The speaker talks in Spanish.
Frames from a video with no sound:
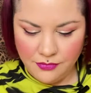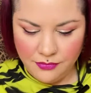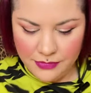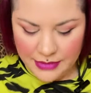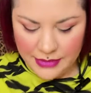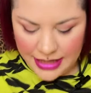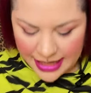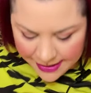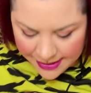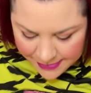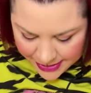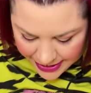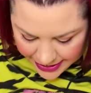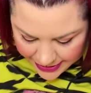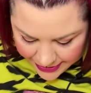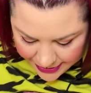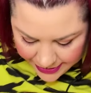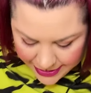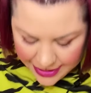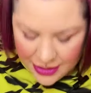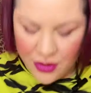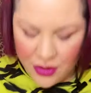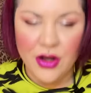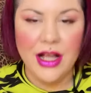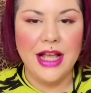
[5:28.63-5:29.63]
A ver,
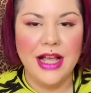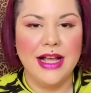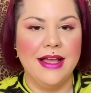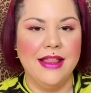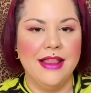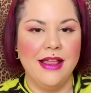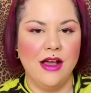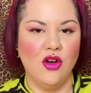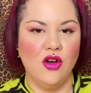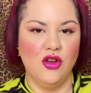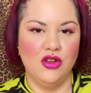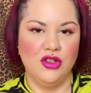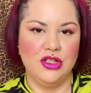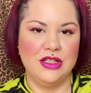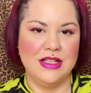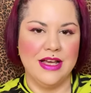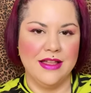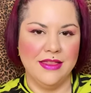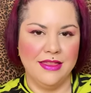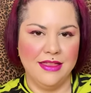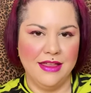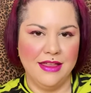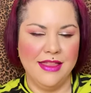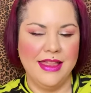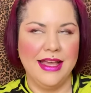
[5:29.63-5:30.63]
quiero que quede
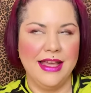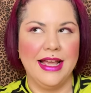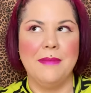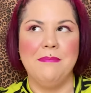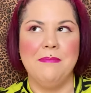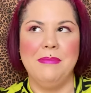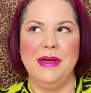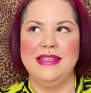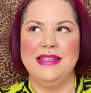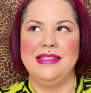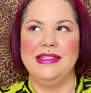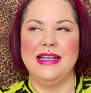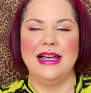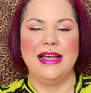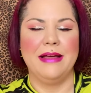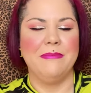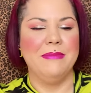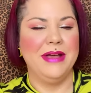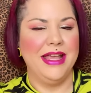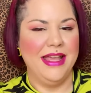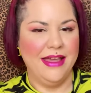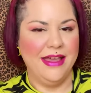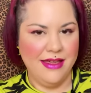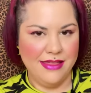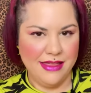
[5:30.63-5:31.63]
constancia de que pese a que me
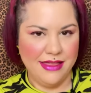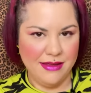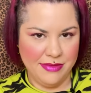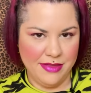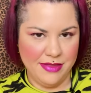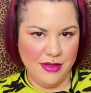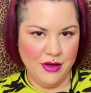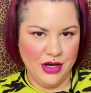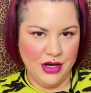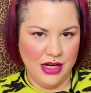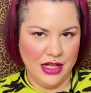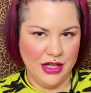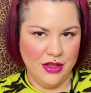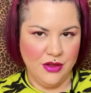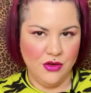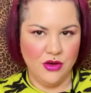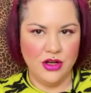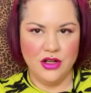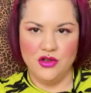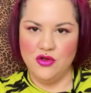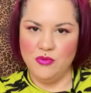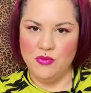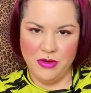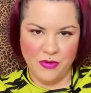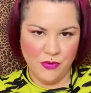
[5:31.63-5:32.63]
haya decepcionado,
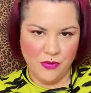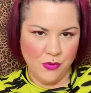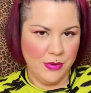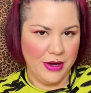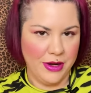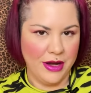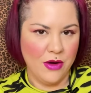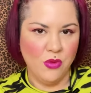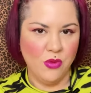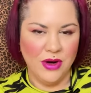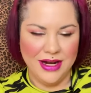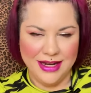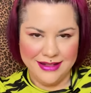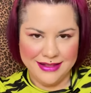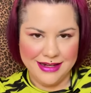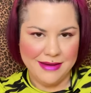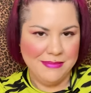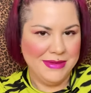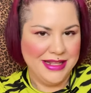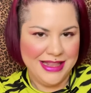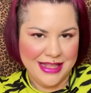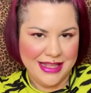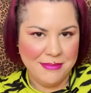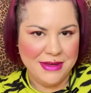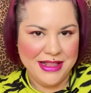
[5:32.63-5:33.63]
es un perfume que huele
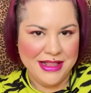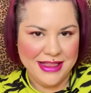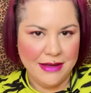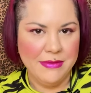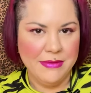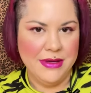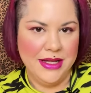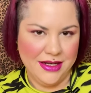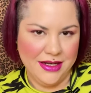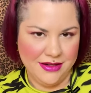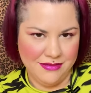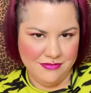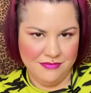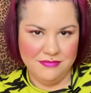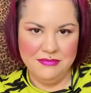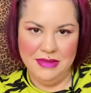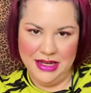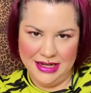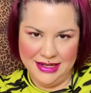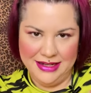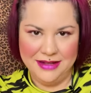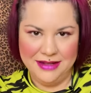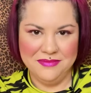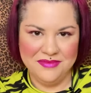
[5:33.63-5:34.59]
tremendamente bien, ¿vale?